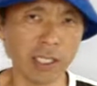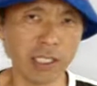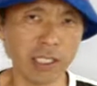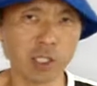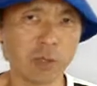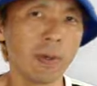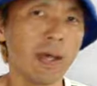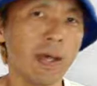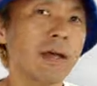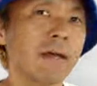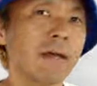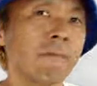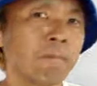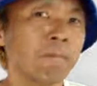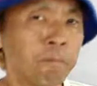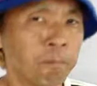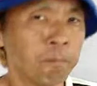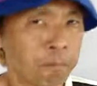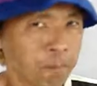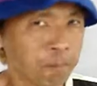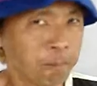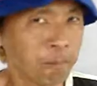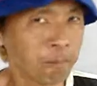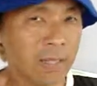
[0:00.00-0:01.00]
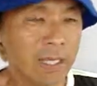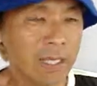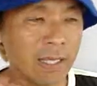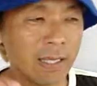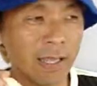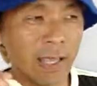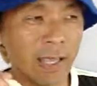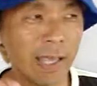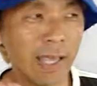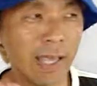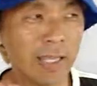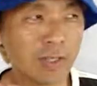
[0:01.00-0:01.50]
で一番、
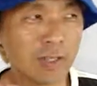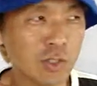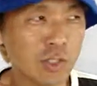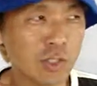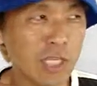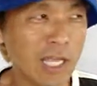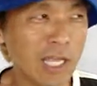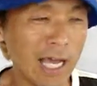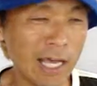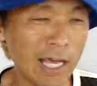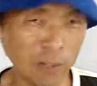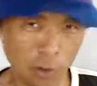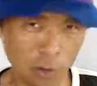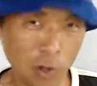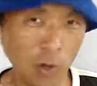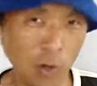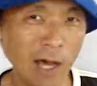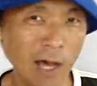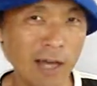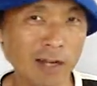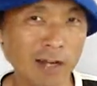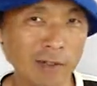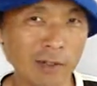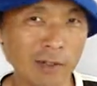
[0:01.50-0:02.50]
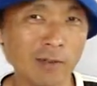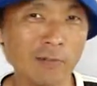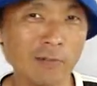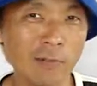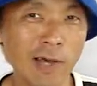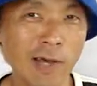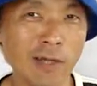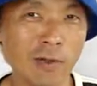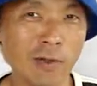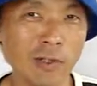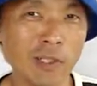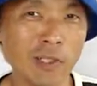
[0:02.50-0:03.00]
えーと、シェアのある
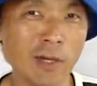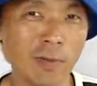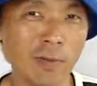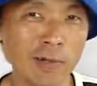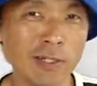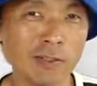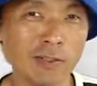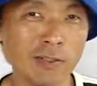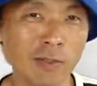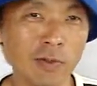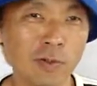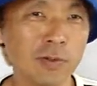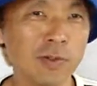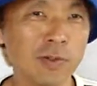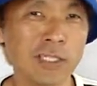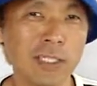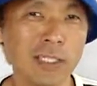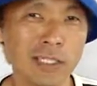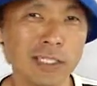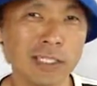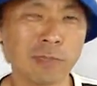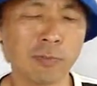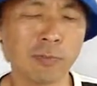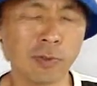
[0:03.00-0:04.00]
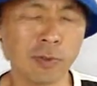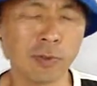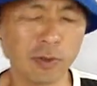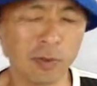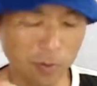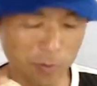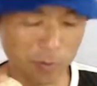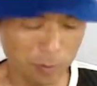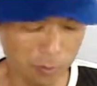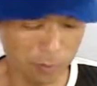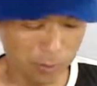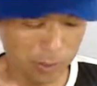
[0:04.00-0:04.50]
パイオニアバルーンの風船です僕
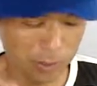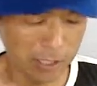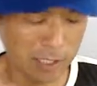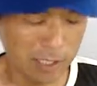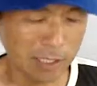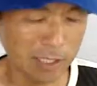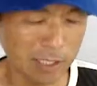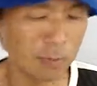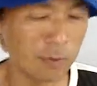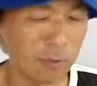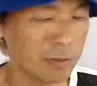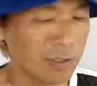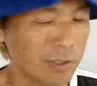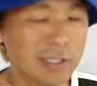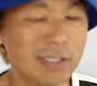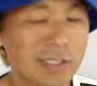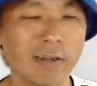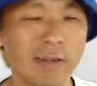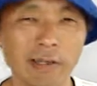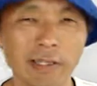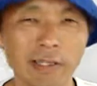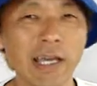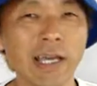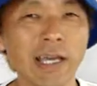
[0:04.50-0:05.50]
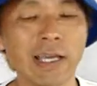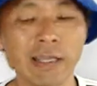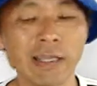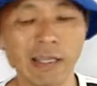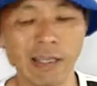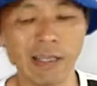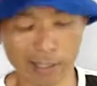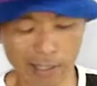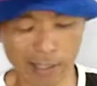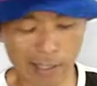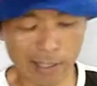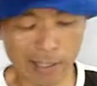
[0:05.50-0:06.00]
この風船しか僕は使わない
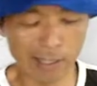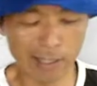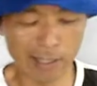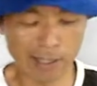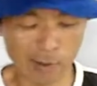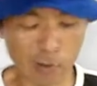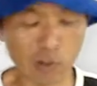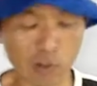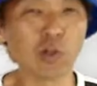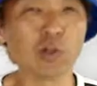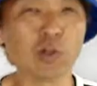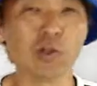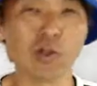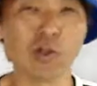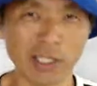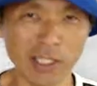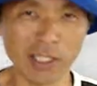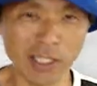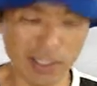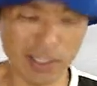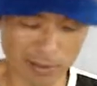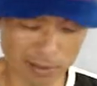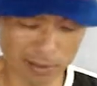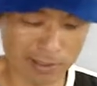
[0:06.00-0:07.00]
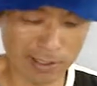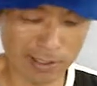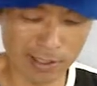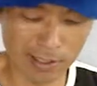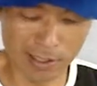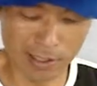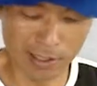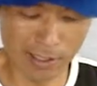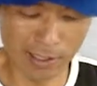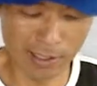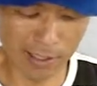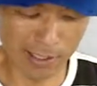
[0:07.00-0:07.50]
ほとんどがね、
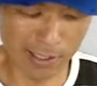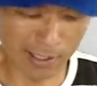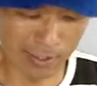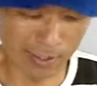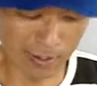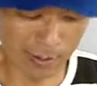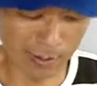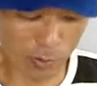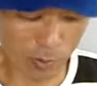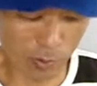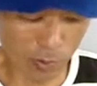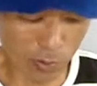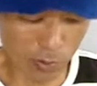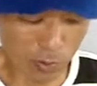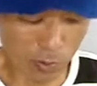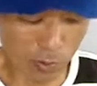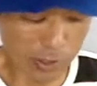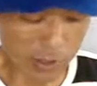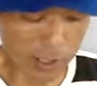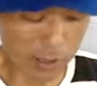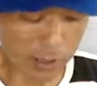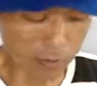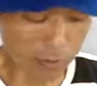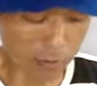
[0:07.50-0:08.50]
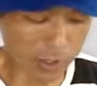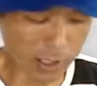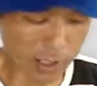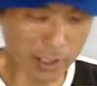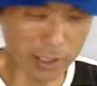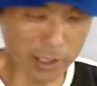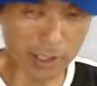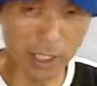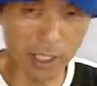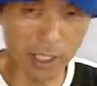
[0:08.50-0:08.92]
えーと、とこの風船の中に